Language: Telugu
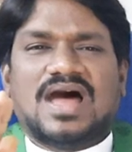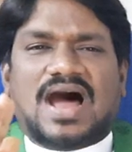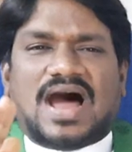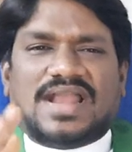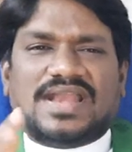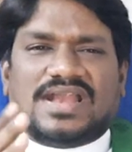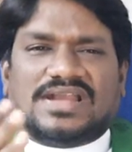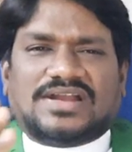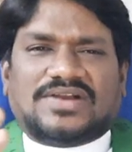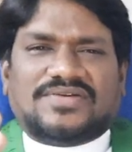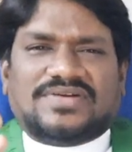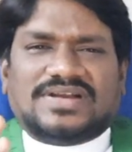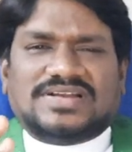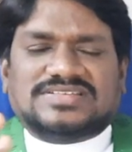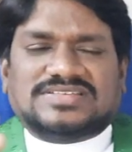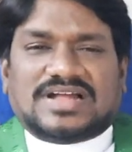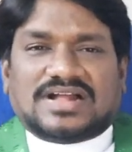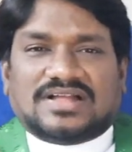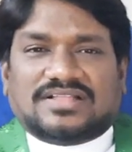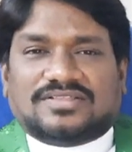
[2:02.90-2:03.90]
అనేటటువంటి
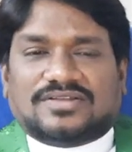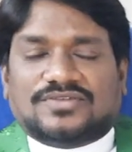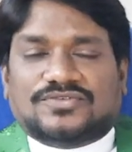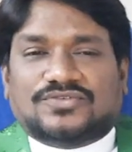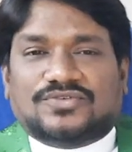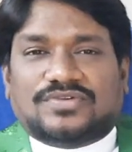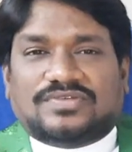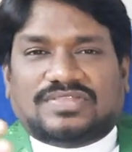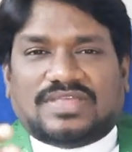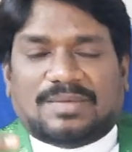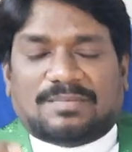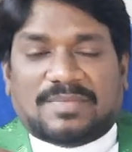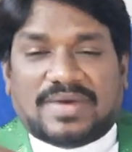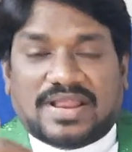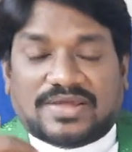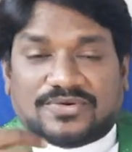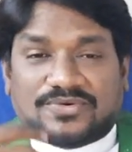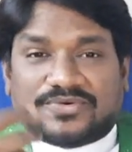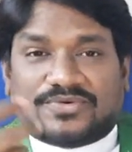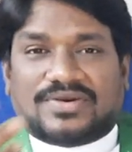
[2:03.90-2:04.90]
సంగతులు చూస్తే
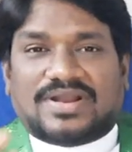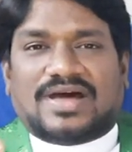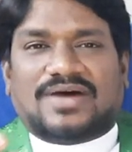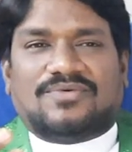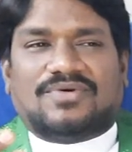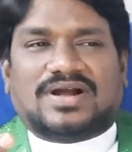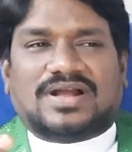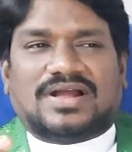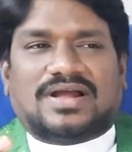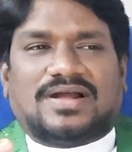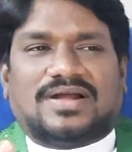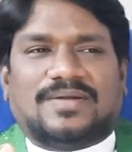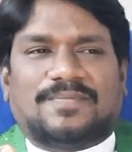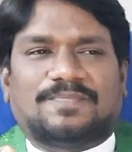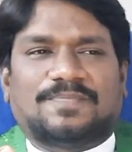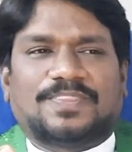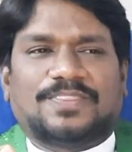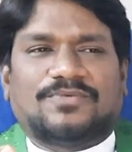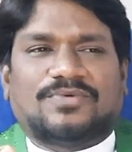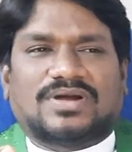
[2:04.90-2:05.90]
మనకు కూడా ఒక
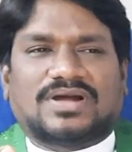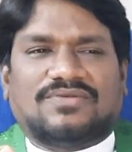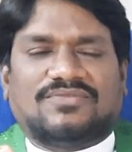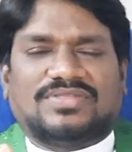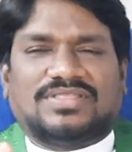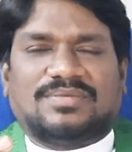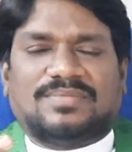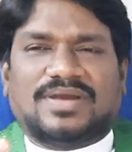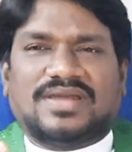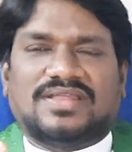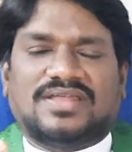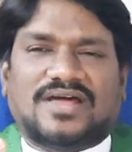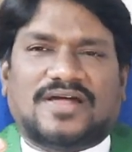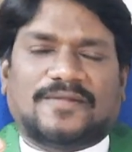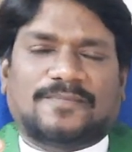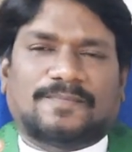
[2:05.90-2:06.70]
ఒక విధమైన